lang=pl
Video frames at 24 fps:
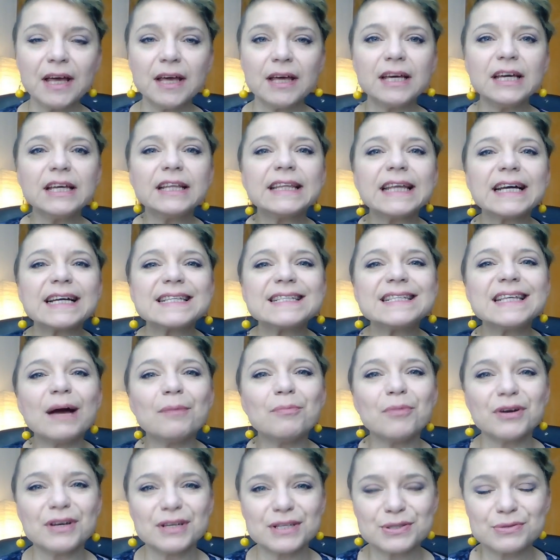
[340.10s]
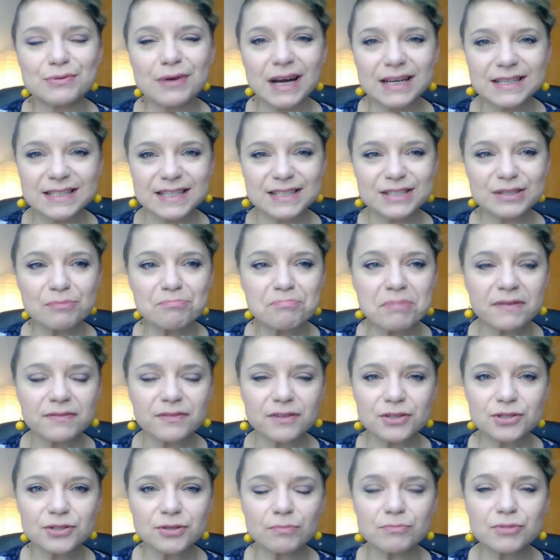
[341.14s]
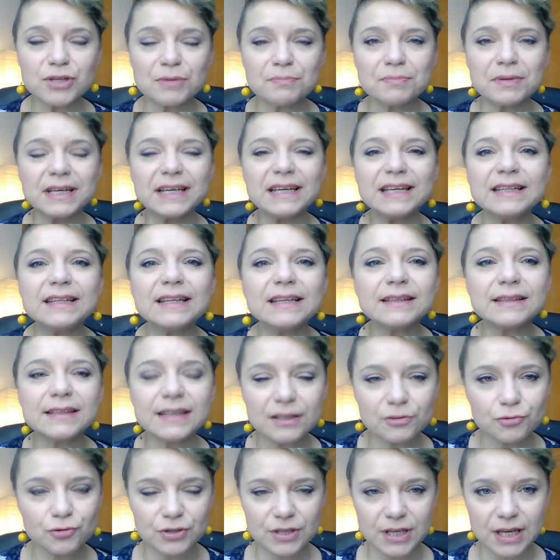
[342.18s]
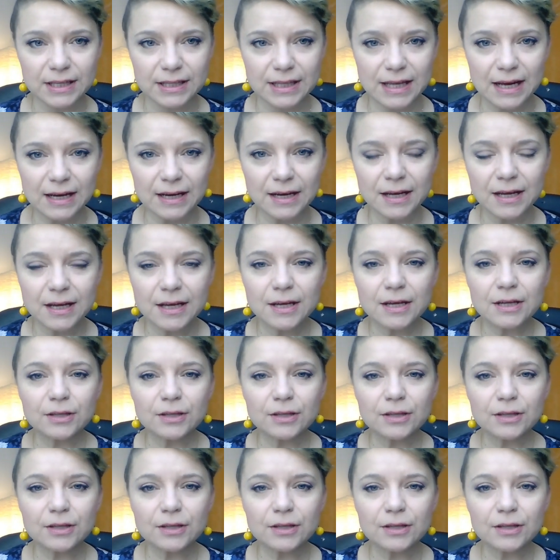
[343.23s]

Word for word: I tak samo jest, słuchajcie, z tą pewnością siebie identycznie, tak?